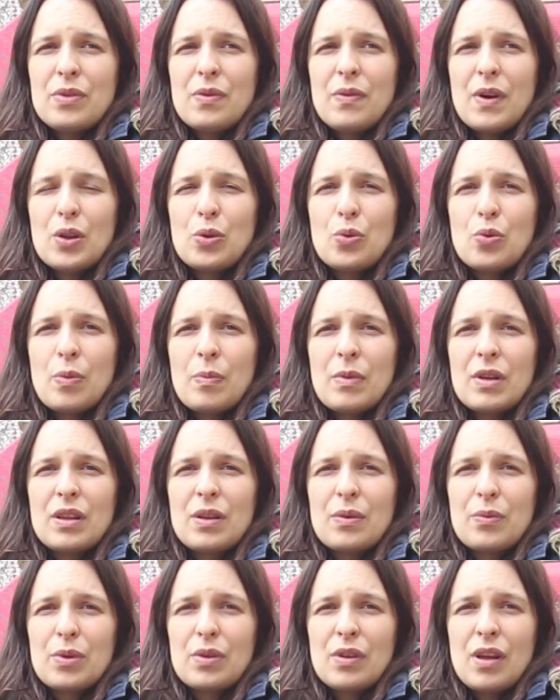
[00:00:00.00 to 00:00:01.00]
два дома
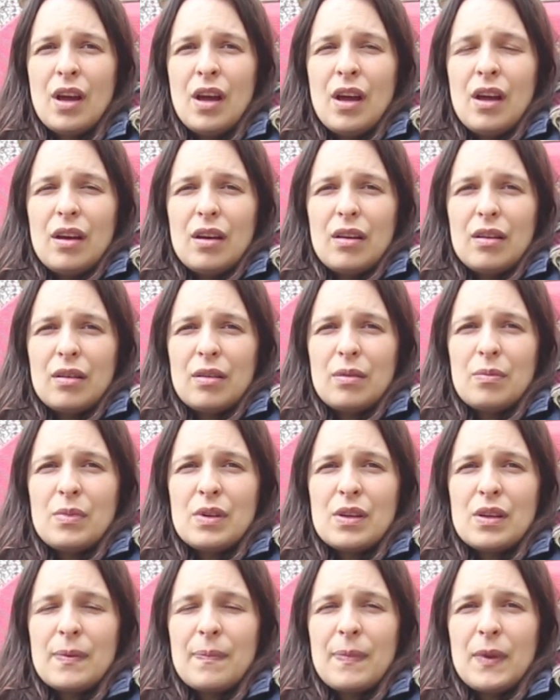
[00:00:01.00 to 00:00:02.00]
это вот э,
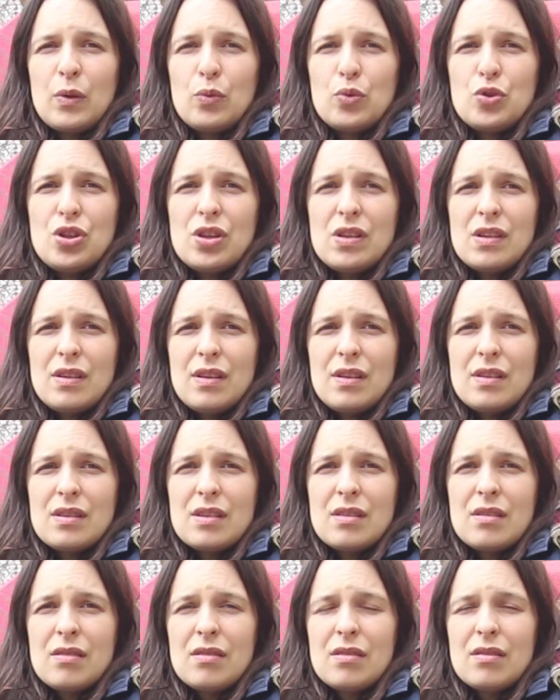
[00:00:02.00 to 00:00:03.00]
мы и учительницы,